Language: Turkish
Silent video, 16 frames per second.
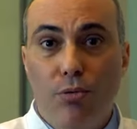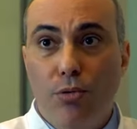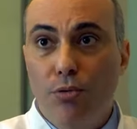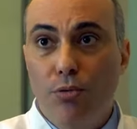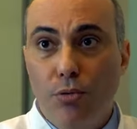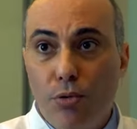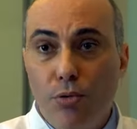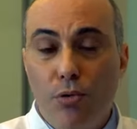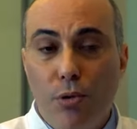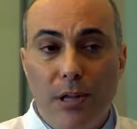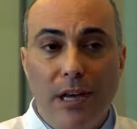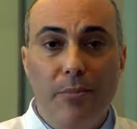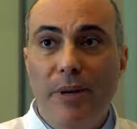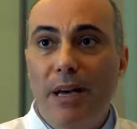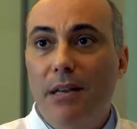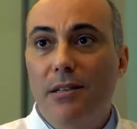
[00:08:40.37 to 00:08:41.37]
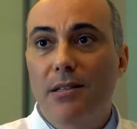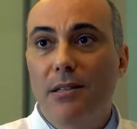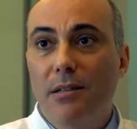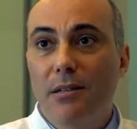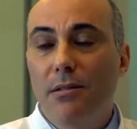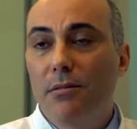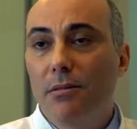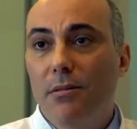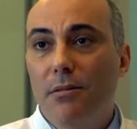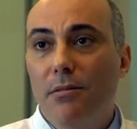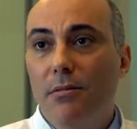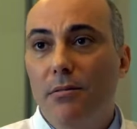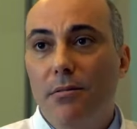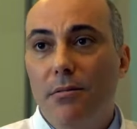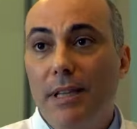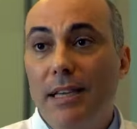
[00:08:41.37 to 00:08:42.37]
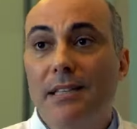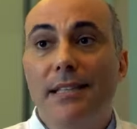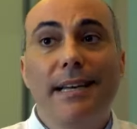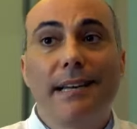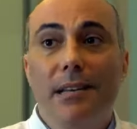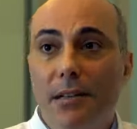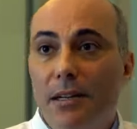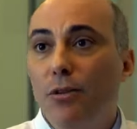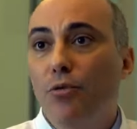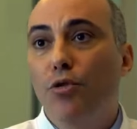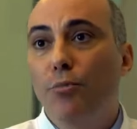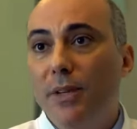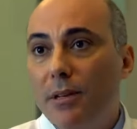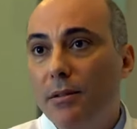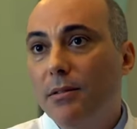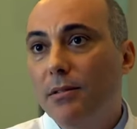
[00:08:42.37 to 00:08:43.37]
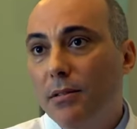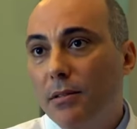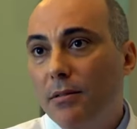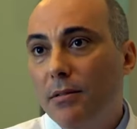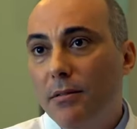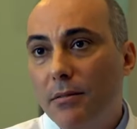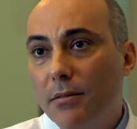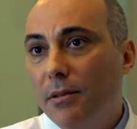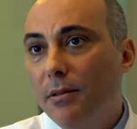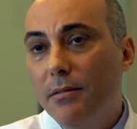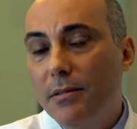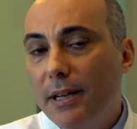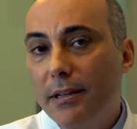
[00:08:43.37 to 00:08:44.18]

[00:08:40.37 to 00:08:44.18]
don, donuk olan bir hastanın e, destekle dahi yürümesi e,